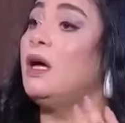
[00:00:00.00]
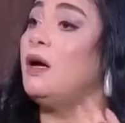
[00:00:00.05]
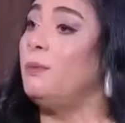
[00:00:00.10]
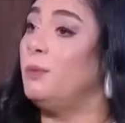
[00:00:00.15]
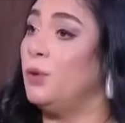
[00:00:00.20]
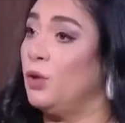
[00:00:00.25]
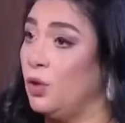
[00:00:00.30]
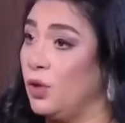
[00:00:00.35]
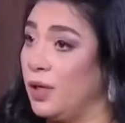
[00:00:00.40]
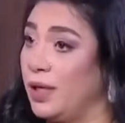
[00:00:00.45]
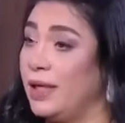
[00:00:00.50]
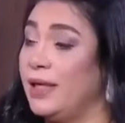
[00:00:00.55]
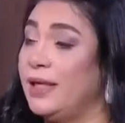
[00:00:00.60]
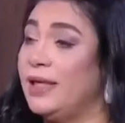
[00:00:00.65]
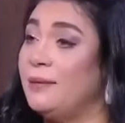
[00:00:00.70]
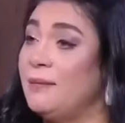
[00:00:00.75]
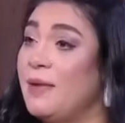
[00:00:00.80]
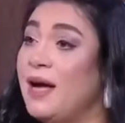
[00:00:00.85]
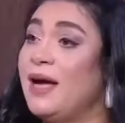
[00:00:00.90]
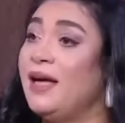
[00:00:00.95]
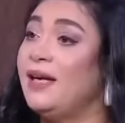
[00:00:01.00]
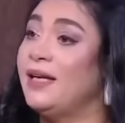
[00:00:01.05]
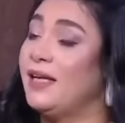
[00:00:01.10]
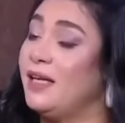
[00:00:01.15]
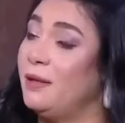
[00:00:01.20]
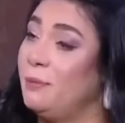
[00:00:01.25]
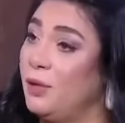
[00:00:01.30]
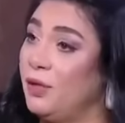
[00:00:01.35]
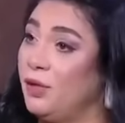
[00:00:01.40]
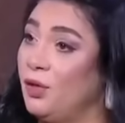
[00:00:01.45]
ابراج اللي مع
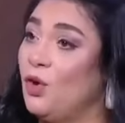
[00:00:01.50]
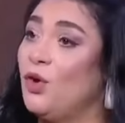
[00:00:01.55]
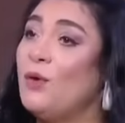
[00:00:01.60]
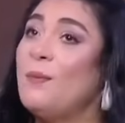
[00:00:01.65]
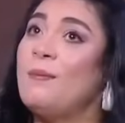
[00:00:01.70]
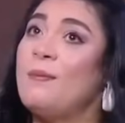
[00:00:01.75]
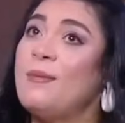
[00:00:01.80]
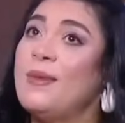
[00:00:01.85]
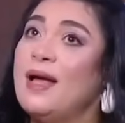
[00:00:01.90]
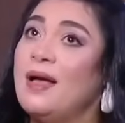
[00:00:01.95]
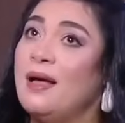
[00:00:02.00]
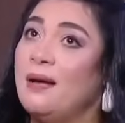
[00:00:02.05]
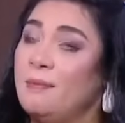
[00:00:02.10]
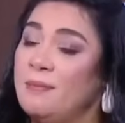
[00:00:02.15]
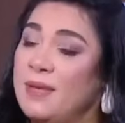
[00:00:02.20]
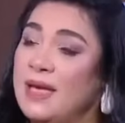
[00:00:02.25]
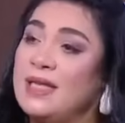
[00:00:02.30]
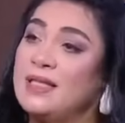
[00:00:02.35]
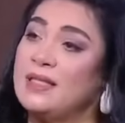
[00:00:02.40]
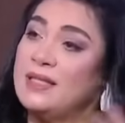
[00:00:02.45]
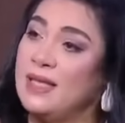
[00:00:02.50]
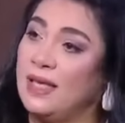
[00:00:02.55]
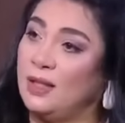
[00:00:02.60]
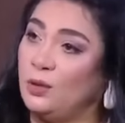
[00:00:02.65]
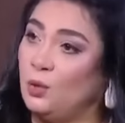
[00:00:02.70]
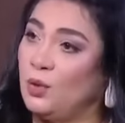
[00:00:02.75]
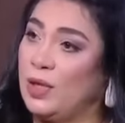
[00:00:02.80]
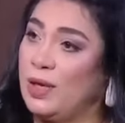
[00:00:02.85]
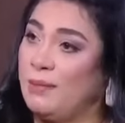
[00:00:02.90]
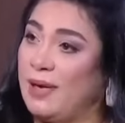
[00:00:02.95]
الكبر هم
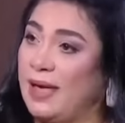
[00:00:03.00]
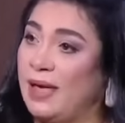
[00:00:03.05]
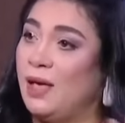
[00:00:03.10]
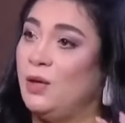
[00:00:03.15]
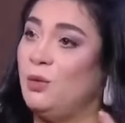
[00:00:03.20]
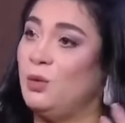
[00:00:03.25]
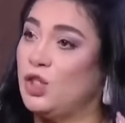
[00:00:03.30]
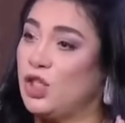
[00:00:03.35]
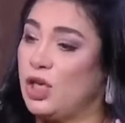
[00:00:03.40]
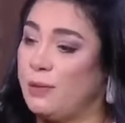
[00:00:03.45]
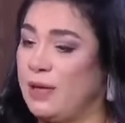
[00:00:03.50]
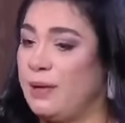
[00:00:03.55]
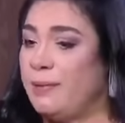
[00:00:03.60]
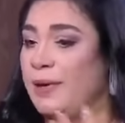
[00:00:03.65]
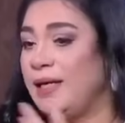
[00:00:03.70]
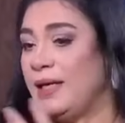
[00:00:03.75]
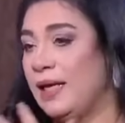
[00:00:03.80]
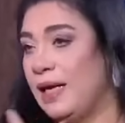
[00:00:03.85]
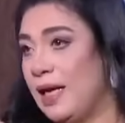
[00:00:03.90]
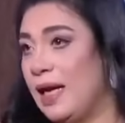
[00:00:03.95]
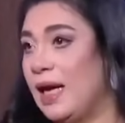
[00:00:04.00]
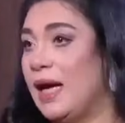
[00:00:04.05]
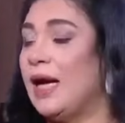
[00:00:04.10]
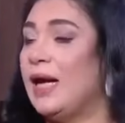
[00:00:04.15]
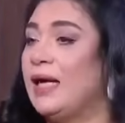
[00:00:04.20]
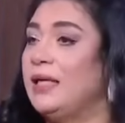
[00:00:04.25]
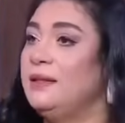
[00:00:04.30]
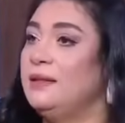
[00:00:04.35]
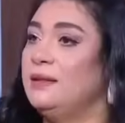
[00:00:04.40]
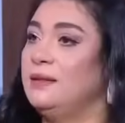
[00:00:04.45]
بيزدادوا جمالا وشبابا
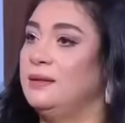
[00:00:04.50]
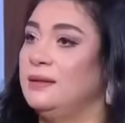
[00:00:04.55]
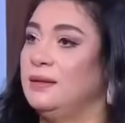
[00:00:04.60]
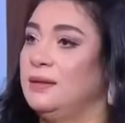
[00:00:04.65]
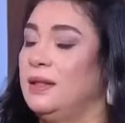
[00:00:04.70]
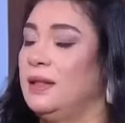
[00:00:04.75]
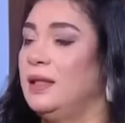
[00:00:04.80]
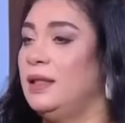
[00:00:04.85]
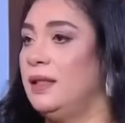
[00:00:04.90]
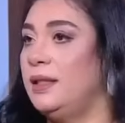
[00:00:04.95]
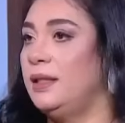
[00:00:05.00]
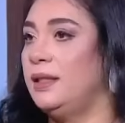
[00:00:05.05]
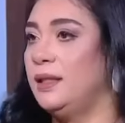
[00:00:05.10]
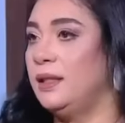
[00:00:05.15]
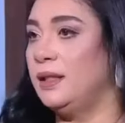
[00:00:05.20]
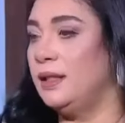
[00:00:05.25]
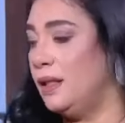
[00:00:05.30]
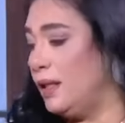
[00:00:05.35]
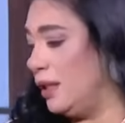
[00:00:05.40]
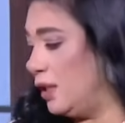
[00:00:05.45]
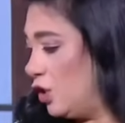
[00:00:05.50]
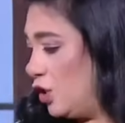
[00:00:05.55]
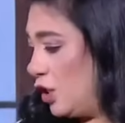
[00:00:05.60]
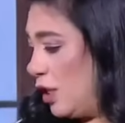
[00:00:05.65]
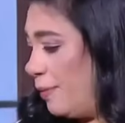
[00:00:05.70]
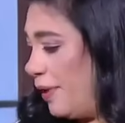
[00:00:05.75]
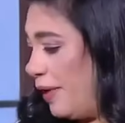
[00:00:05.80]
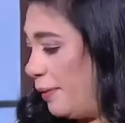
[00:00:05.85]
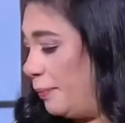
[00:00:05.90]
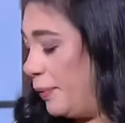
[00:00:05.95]
عن
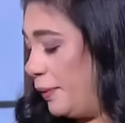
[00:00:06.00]
الشباب